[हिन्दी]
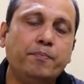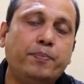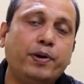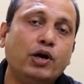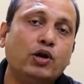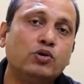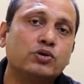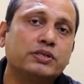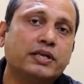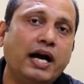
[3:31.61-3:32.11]

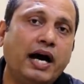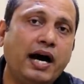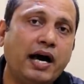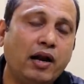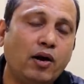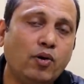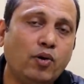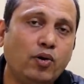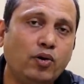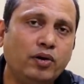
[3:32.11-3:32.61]

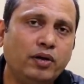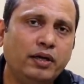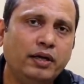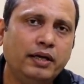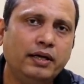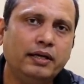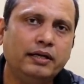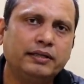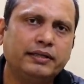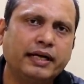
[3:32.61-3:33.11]
बेरोजगार लोग
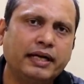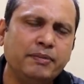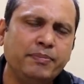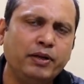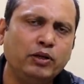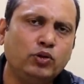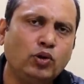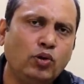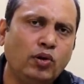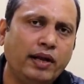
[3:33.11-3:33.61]

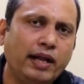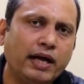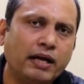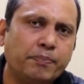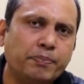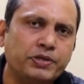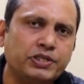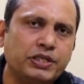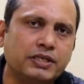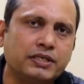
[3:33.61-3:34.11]
तकरीबन दो
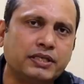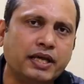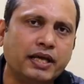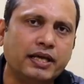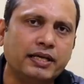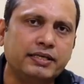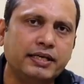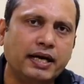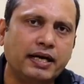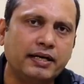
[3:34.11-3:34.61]
लाख पचहत्तर
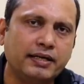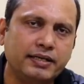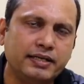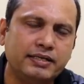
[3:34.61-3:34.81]
हजार